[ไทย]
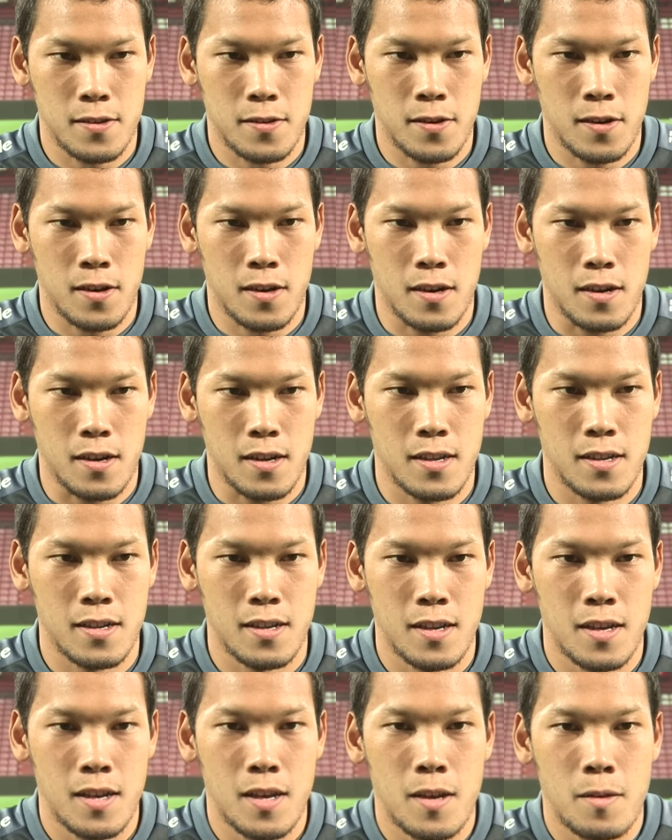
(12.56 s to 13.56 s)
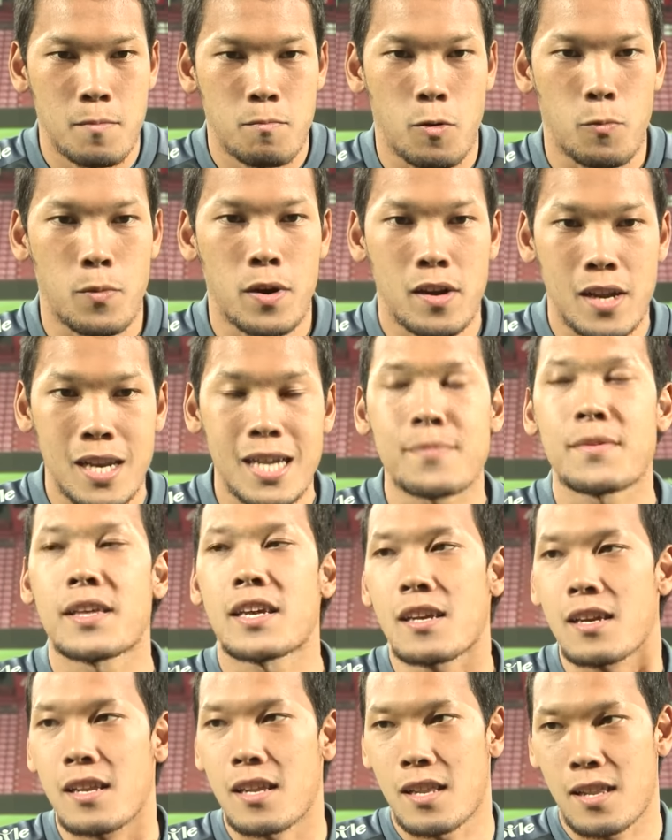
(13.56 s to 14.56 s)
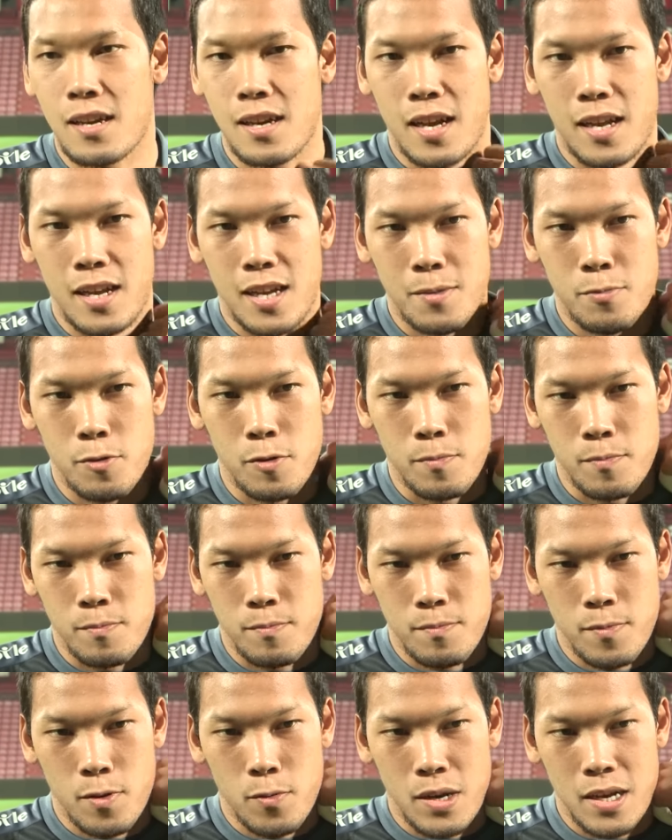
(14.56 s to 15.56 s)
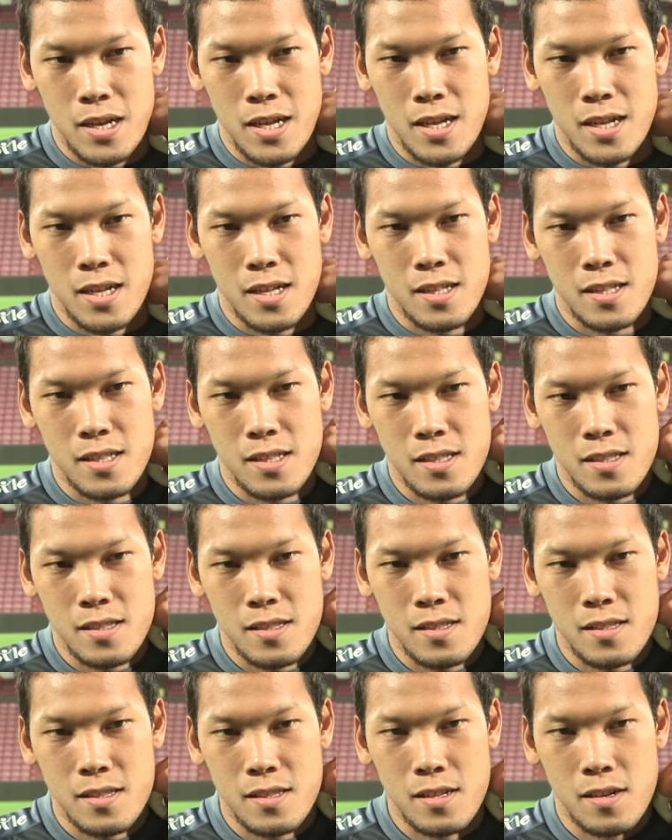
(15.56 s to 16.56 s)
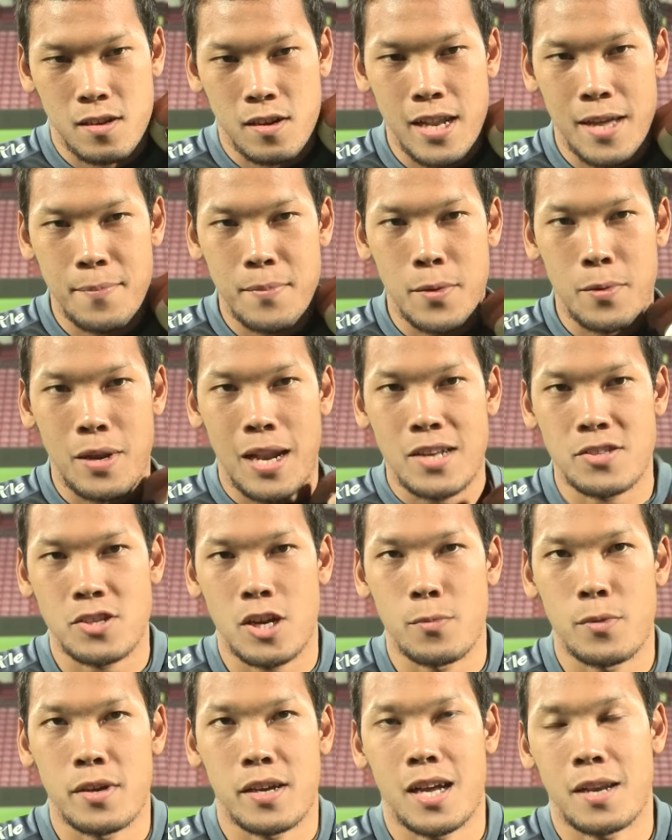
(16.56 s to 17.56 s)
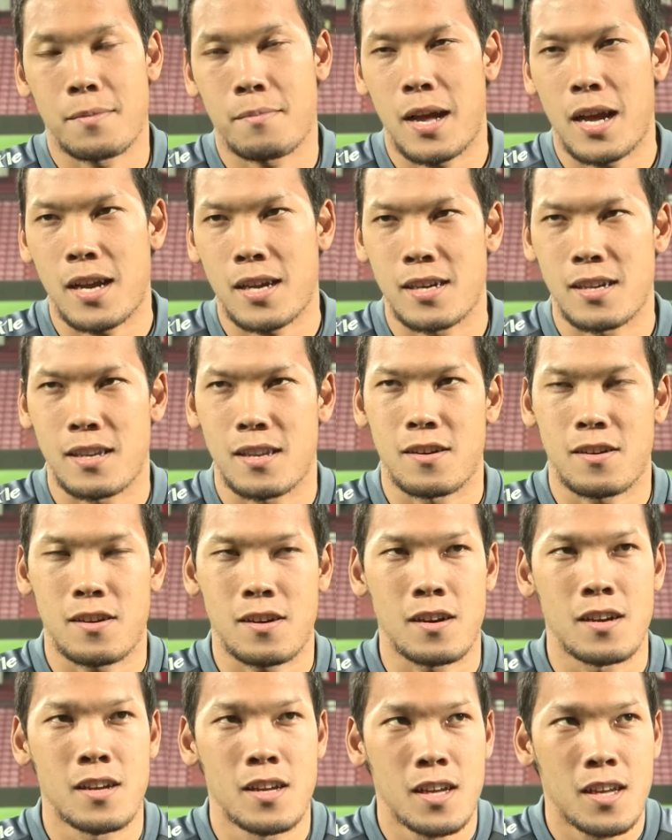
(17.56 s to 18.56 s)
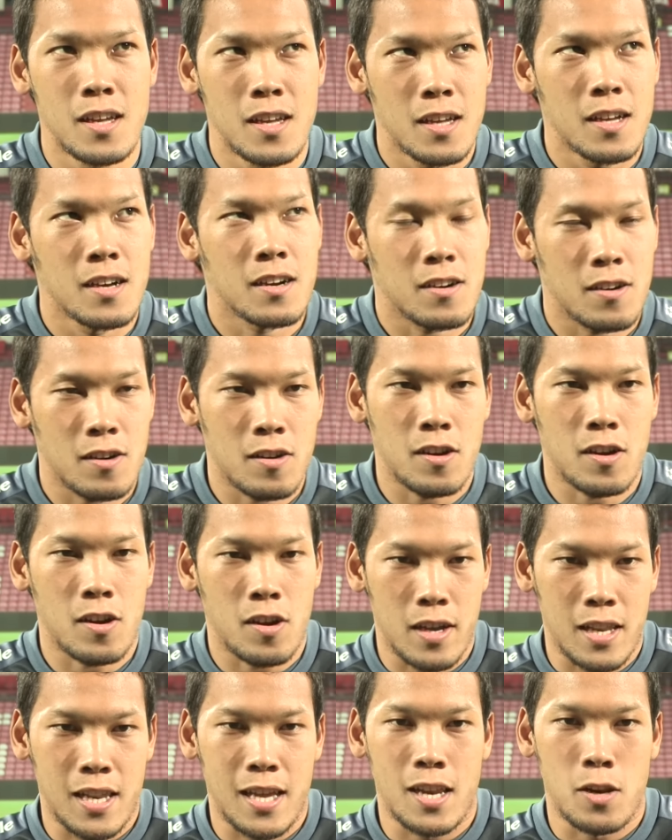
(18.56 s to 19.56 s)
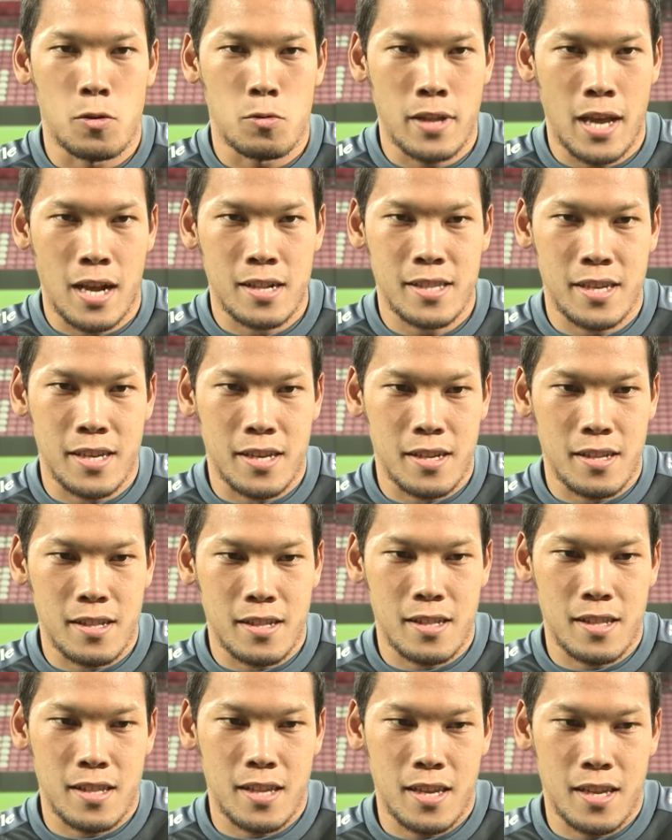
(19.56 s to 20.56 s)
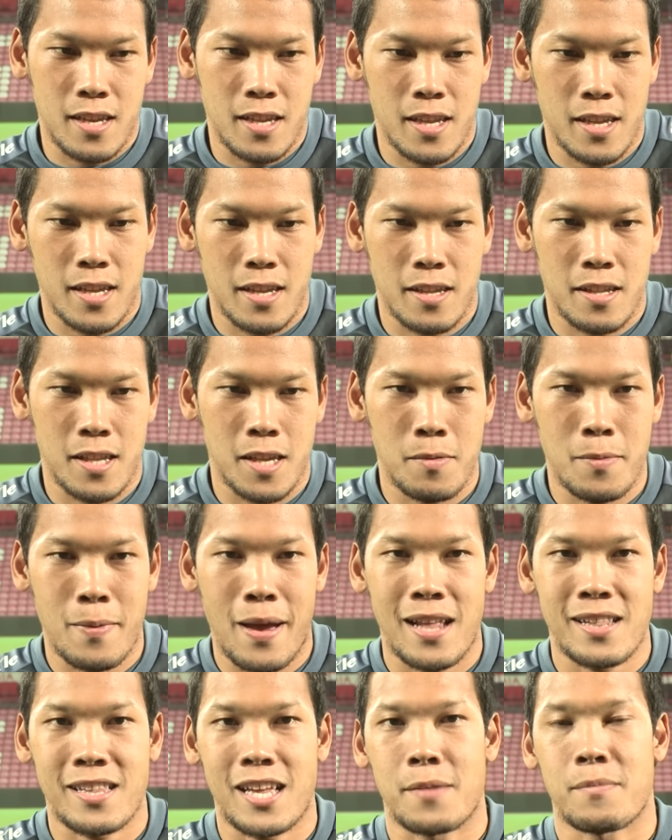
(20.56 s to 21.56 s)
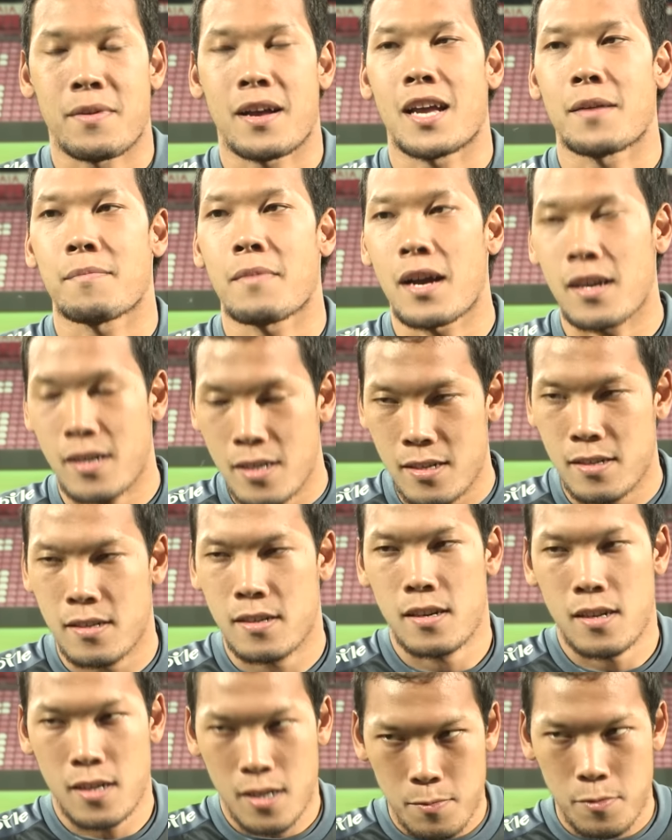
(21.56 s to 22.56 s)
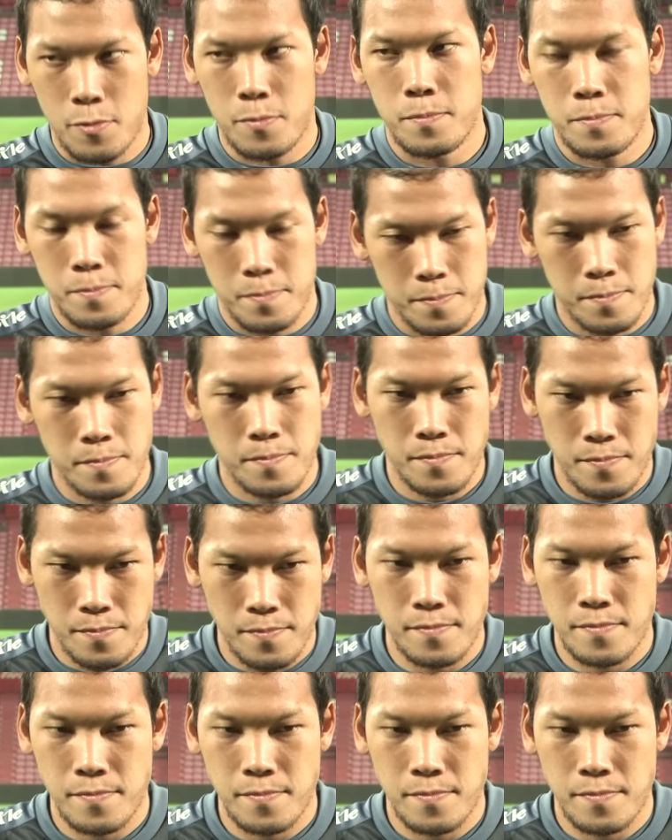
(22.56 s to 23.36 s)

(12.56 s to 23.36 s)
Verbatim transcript: ก็ผมว่าก็เริ่มดีขึ้นเรื่อยๆครับผมเพราะว่าก็ได้มีเวลาซ้อมด้วยกันมากขึ้น แล้วก็ก็ค่อยๆ เรียนรู้แท็กติกที่ที่ที่พี่แบนใส่มาให้มากขึ้นครับผมแต่